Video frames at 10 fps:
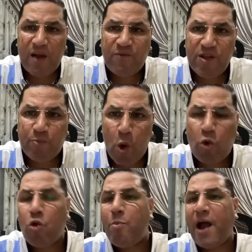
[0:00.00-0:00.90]

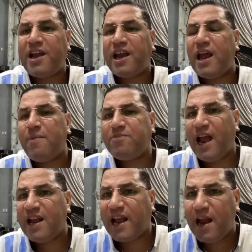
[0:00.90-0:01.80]
الفيسبوك وبعد كده يمسح
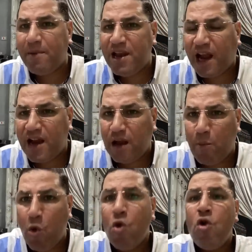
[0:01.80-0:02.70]
الكلام اللي
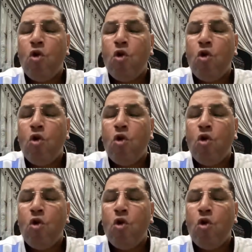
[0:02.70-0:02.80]
كتبه